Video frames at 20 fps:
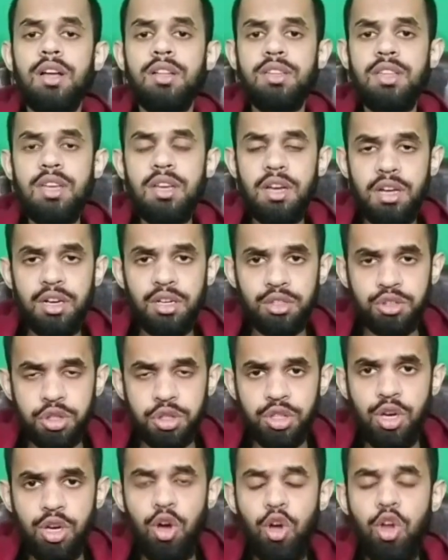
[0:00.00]
दीगर
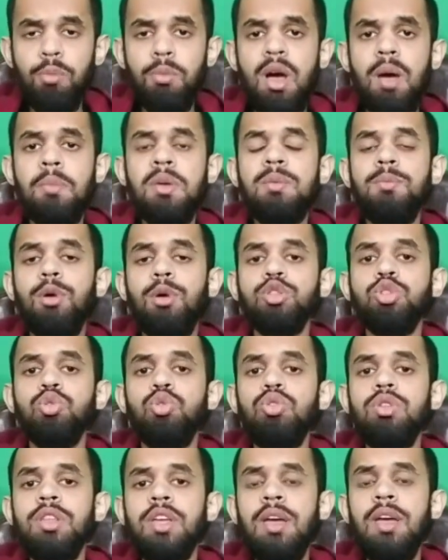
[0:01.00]
शिया भी
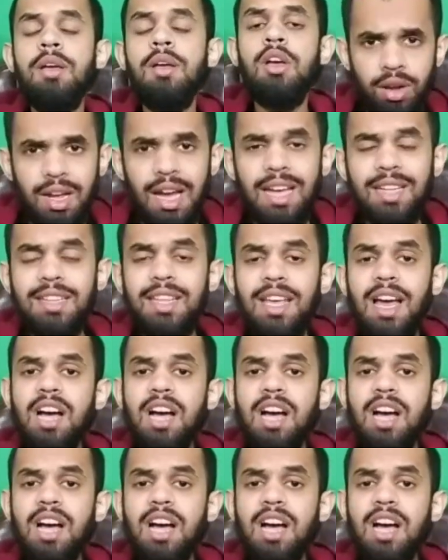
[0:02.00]
मौजूद हैं और कायद